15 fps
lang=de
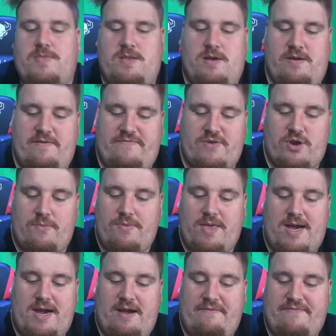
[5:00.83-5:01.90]
äh, für Doppel
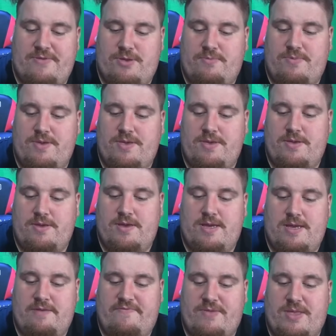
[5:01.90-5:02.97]
A, für Doppel,
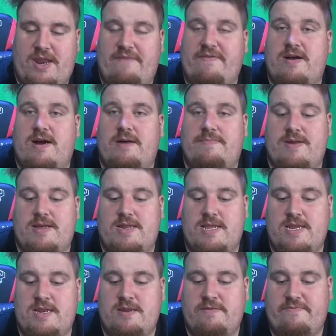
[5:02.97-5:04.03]
äh, für
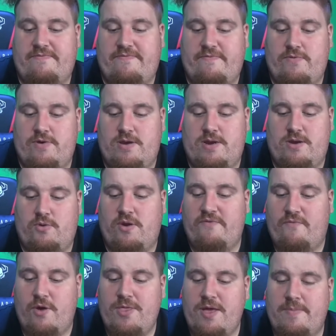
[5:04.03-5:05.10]
Dreifach-A-Batterien, für
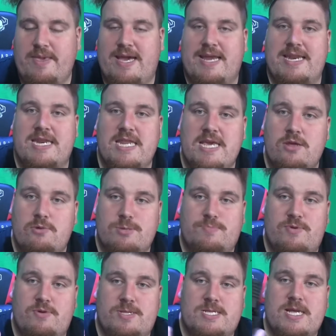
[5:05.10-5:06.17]
9 Volt habe ich eigentlich nie groß
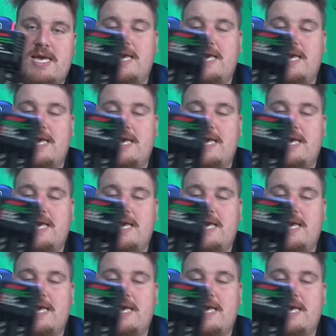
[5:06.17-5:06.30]
benutzt.